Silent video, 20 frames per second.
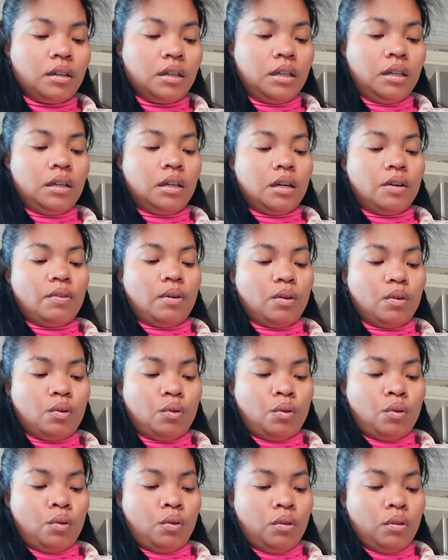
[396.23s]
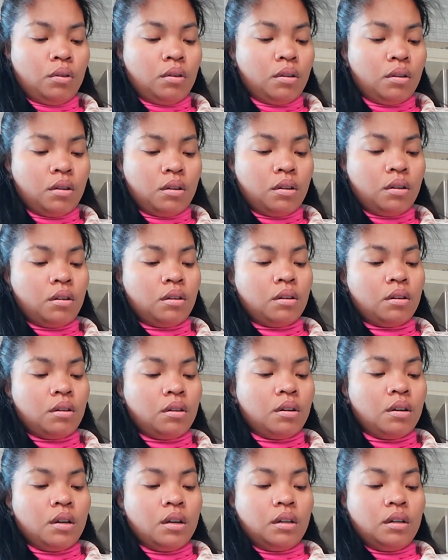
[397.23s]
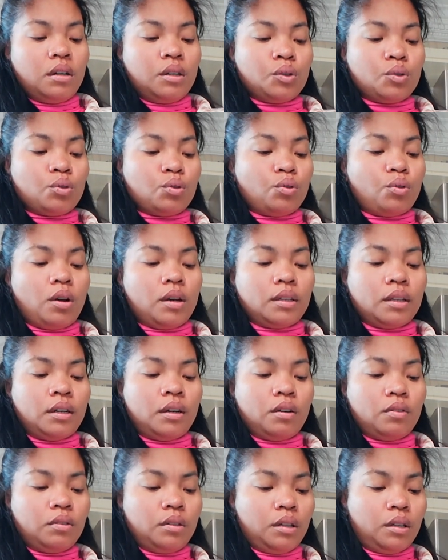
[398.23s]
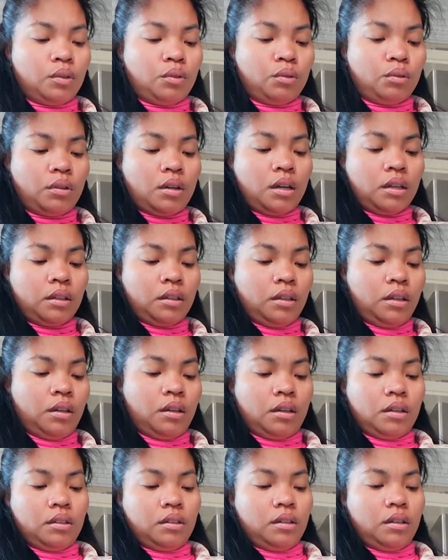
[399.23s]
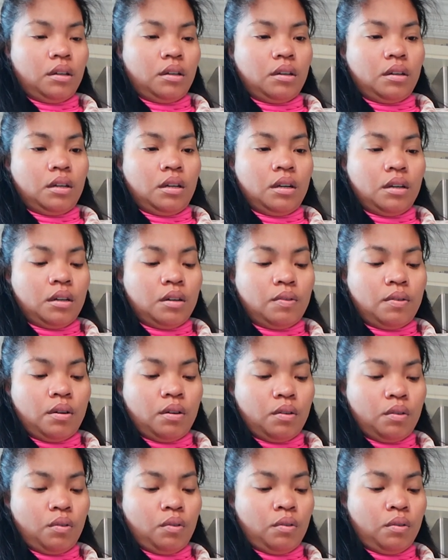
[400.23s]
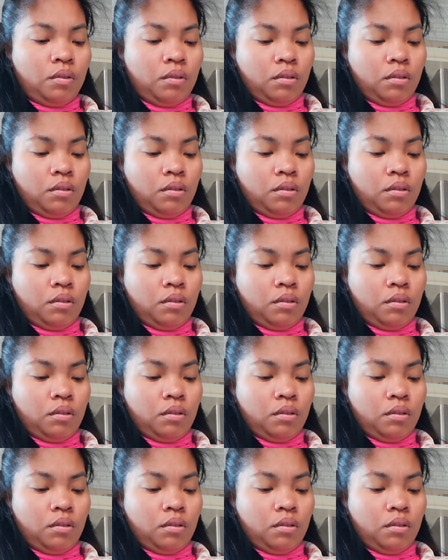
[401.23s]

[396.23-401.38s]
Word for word: ginagawa ko, nasusugatan ako dito dati kasi ginagawa ko,